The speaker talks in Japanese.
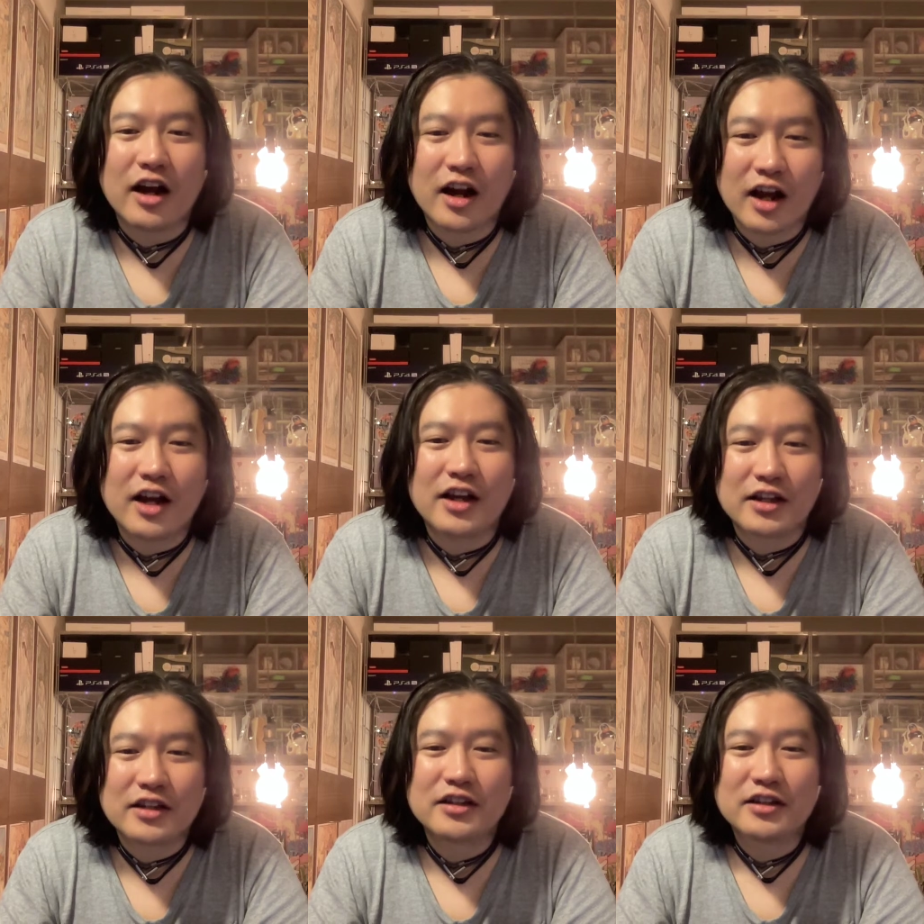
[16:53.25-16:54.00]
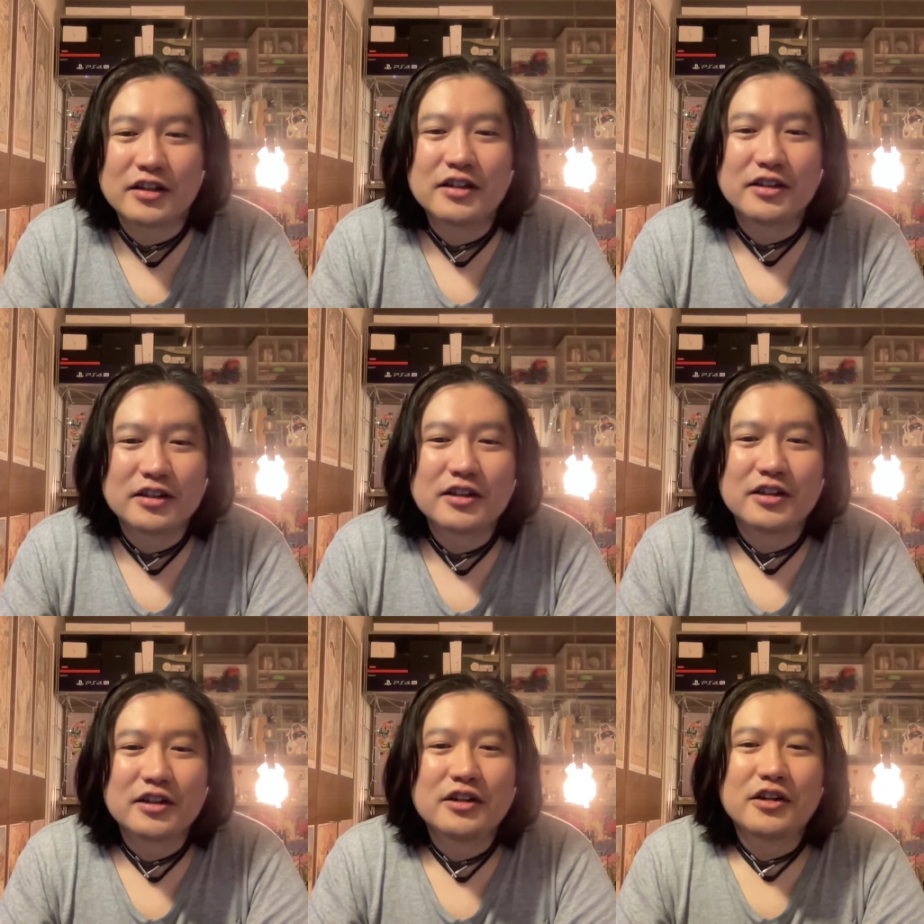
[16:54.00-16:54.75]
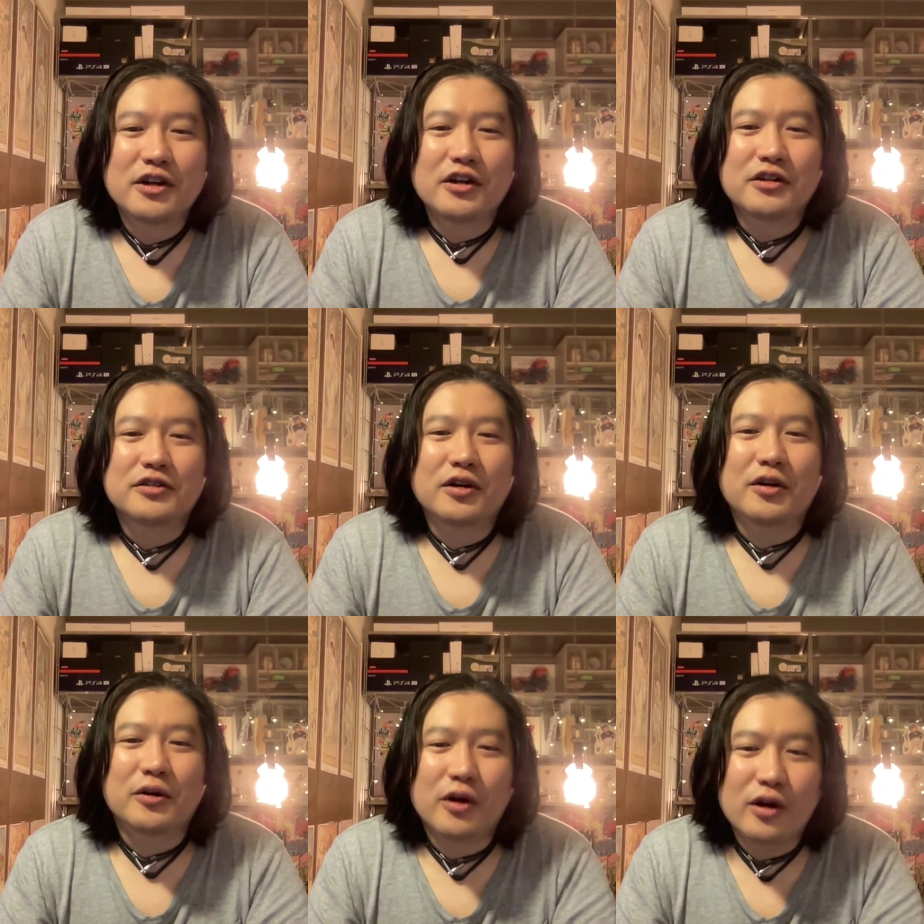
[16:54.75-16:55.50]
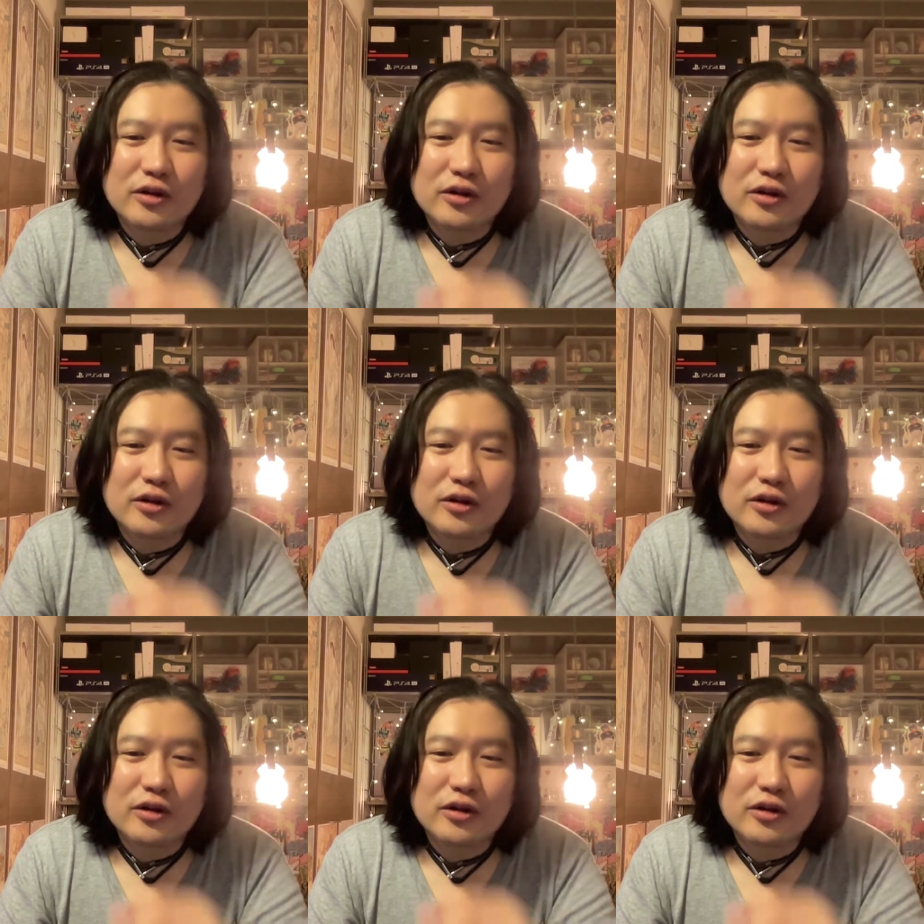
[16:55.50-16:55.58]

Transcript: がはいだから